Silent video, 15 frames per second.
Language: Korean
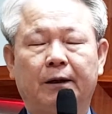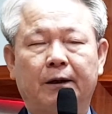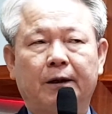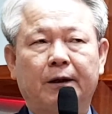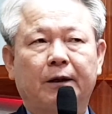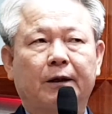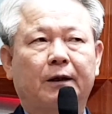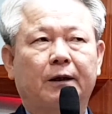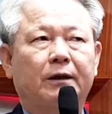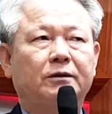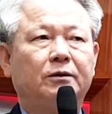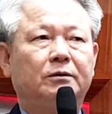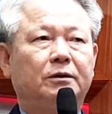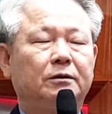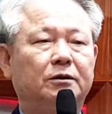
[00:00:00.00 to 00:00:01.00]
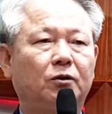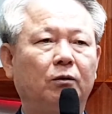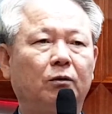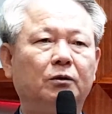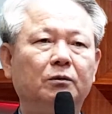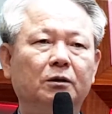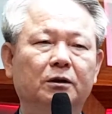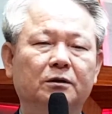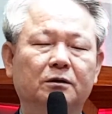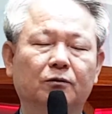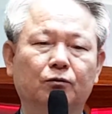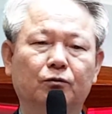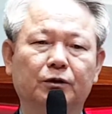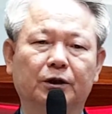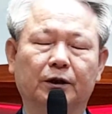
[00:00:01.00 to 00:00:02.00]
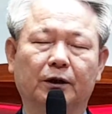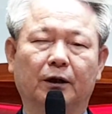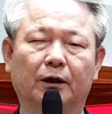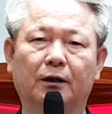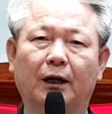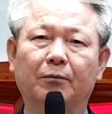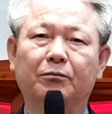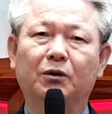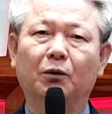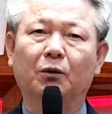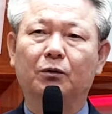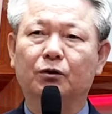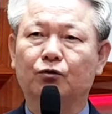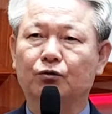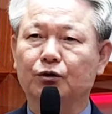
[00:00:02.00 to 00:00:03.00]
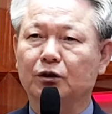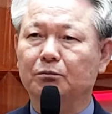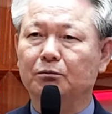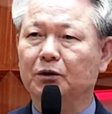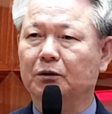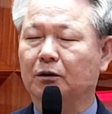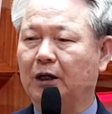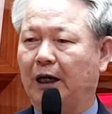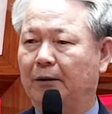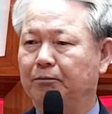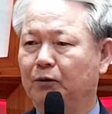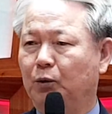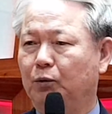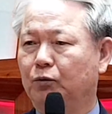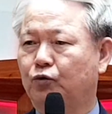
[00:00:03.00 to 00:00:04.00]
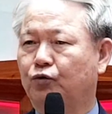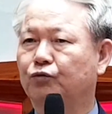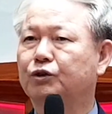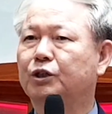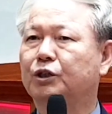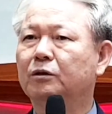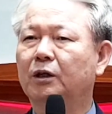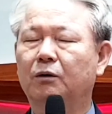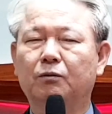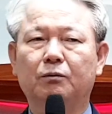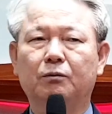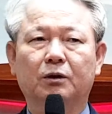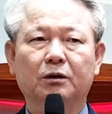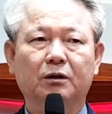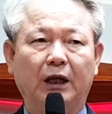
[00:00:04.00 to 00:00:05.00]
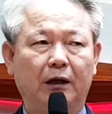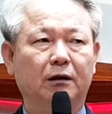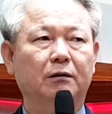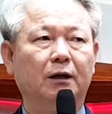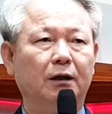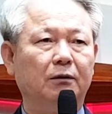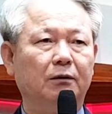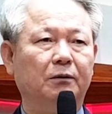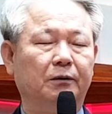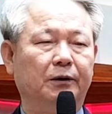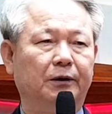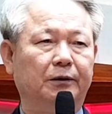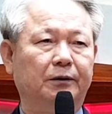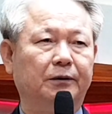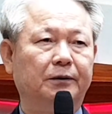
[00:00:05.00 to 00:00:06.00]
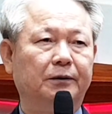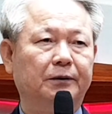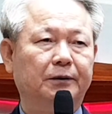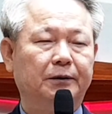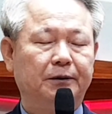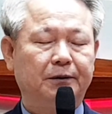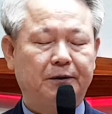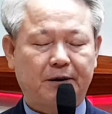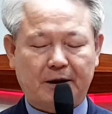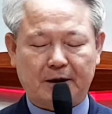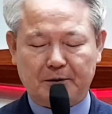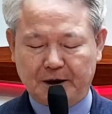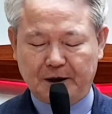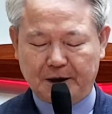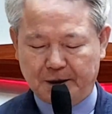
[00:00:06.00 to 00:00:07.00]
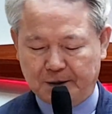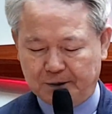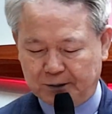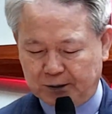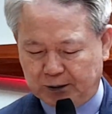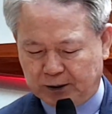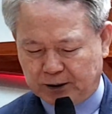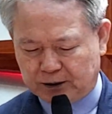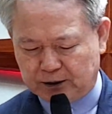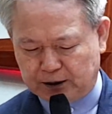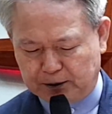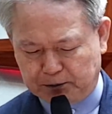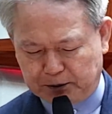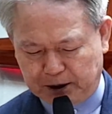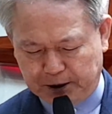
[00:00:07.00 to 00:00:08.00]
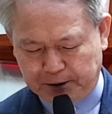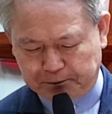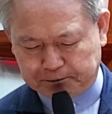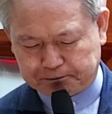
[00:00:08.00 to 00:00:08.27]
그래서 그 성령께서 우리에게 감동을 주시면 감동 주신 대로 따르라는 거예요. 아멘. 그 다음에